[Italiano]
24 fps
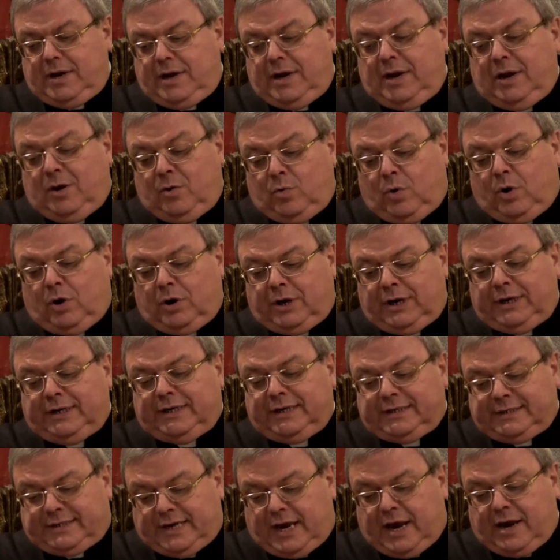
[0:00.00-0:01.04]
in luoghi
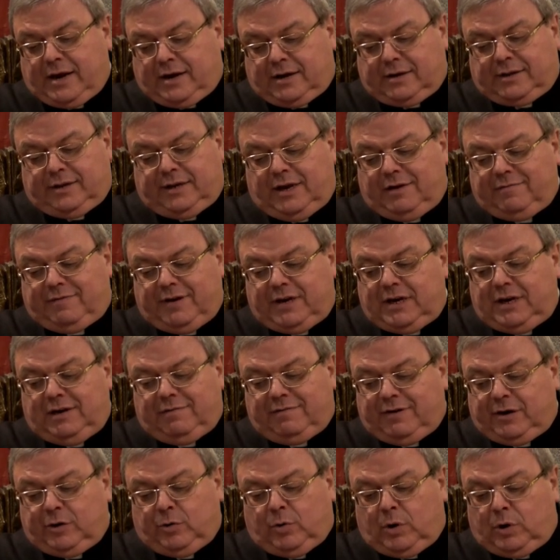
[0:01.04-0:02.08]
deserti, e
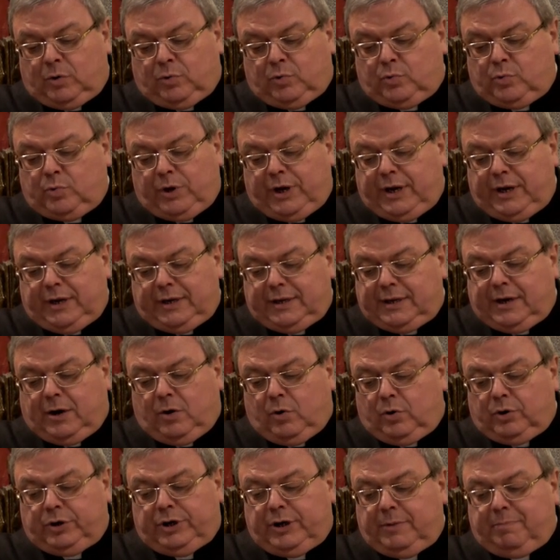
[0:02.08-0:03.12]
venivano a lui da
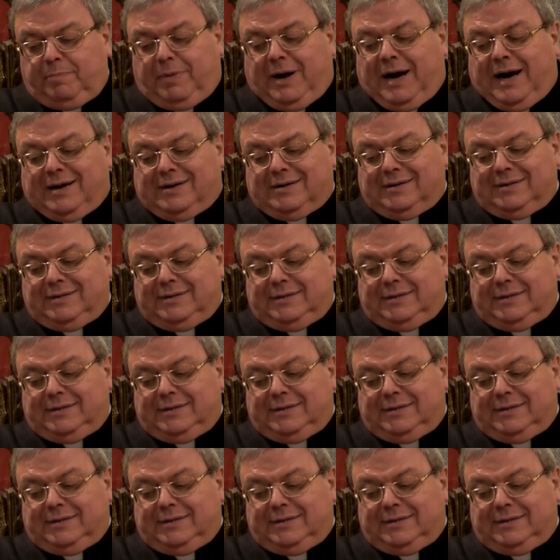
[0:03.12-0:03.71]
ogni parte.